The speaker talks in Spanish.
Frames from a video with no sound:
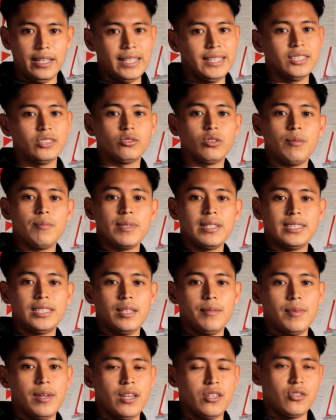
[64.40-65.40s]
Esto a mí se
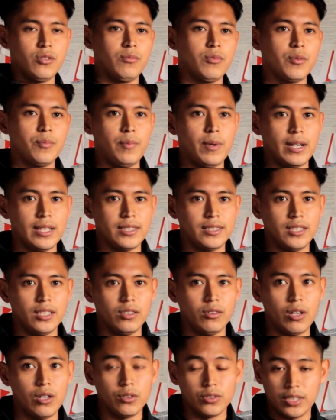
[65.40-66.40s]
me ha hecho muy parecido
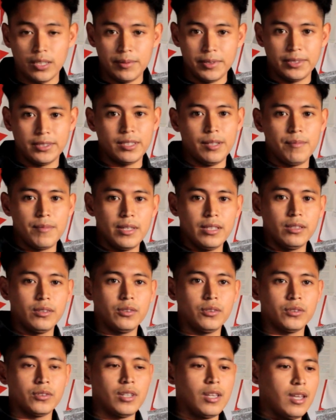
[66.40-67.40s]
a los
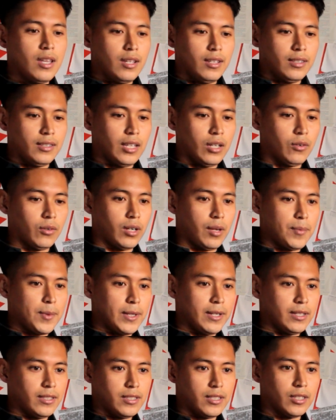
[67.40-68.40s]
avistamientos de lo que
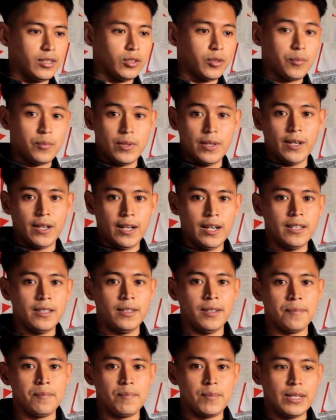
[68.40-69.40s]
viene siendo Pie Grande.
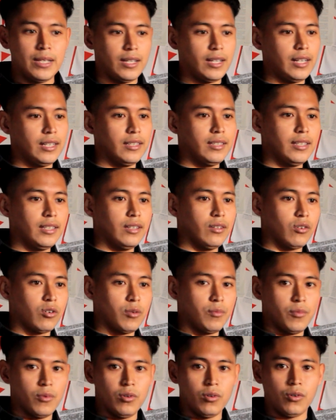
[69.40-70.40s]
Pie Grande o
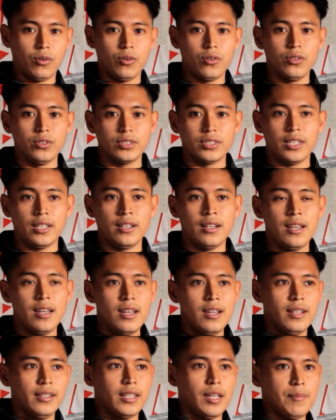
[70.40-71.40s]
como lo conozcan,
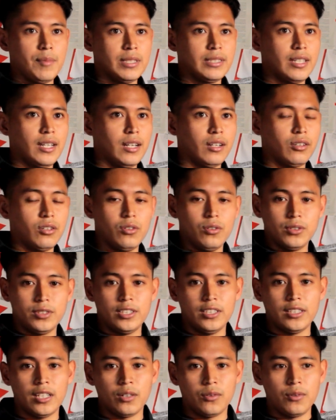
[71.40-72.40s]
también se le conoce
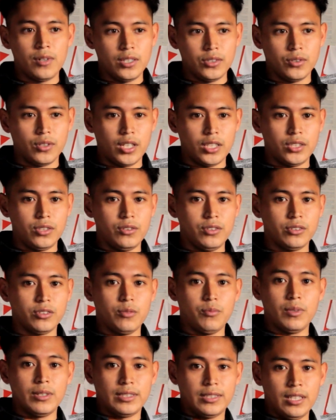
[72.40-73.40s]
en algunas ocasiones
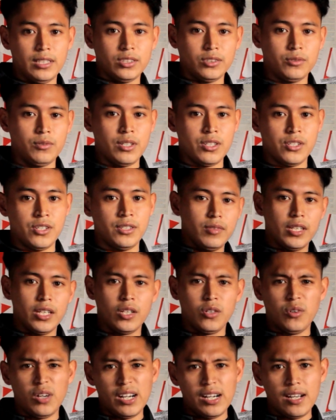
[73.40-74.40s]
como el Sasquatch. Y lo
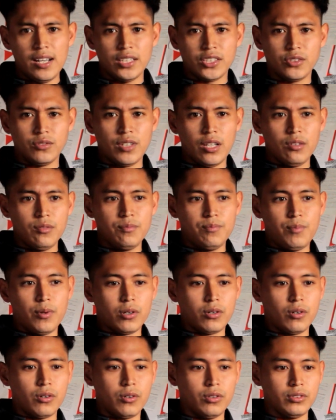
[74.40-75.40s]
he relacionado un
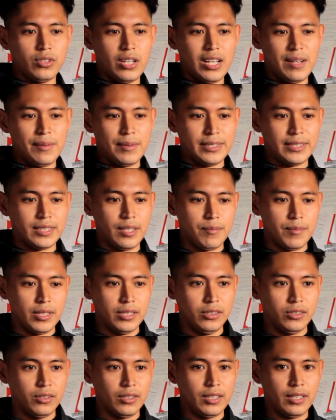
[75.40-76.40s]
poco con el
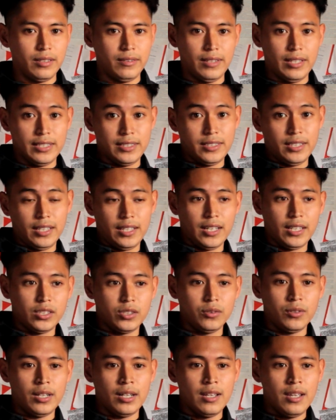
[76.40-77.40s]
avistamiento de, esta
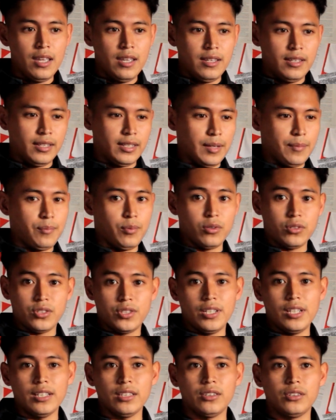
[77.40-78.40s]
criatura, que por
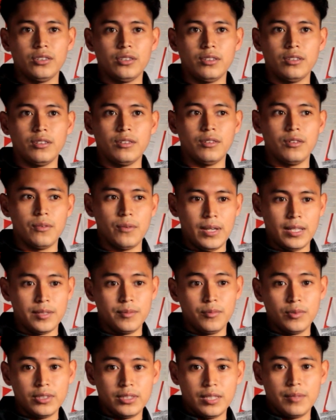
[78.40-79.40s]
cierto es muy
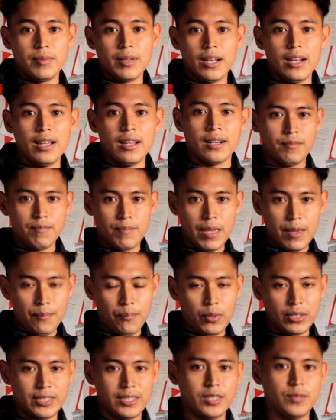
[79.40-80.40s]
similar. Bien,
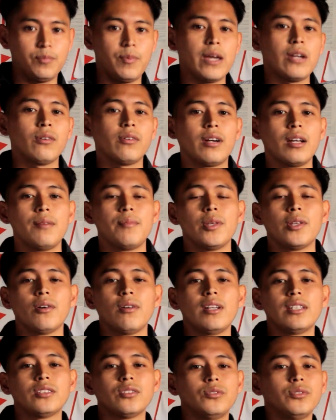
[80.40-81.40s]
pues espero que el video
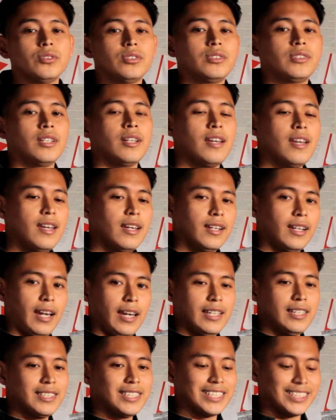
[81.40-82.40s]
les guste.
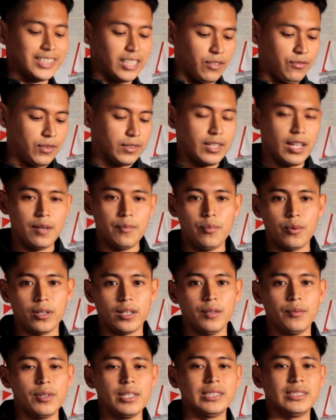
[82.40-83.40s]
Quédense hasta el final porque
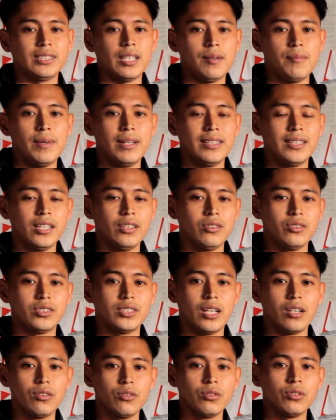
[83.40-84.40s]
voy a estar mandando
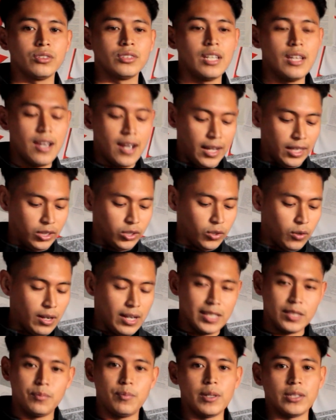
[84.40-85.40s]
saludos a todas
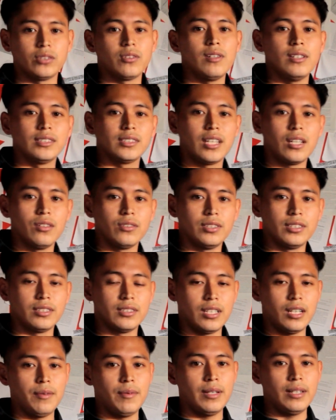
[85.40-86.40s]
las personas que nos
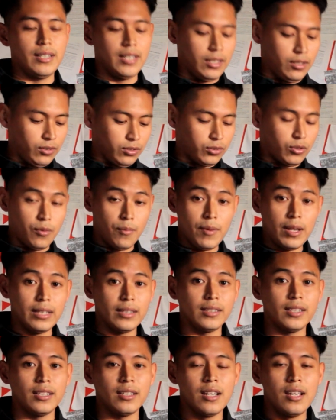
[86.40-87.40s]
escriben y nos
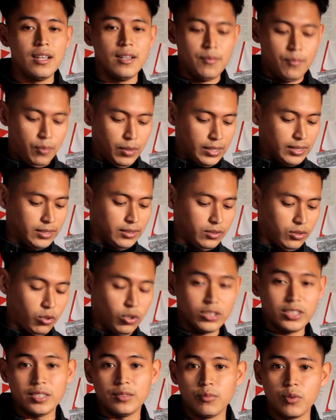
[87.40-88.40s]
comentan, pues
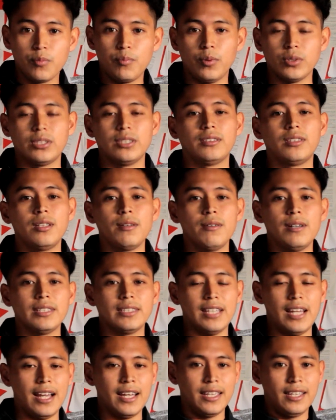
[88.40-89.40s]
cosas muy positivas
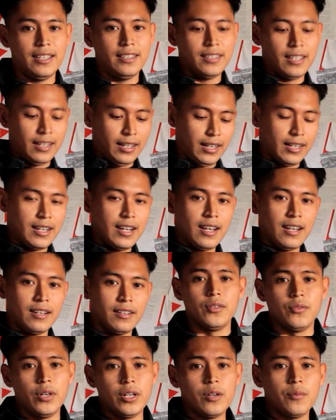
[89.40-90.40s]
ahí en el canal.
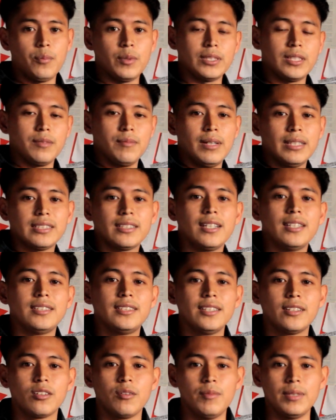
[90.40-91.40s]
Bueno, pues sin más que decir,
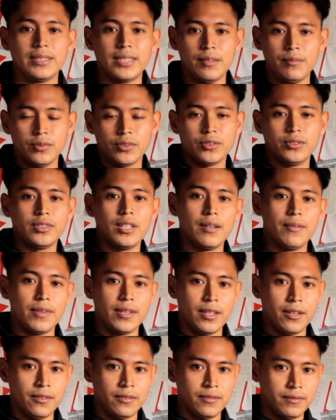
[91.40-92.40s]
comenzamos con el video.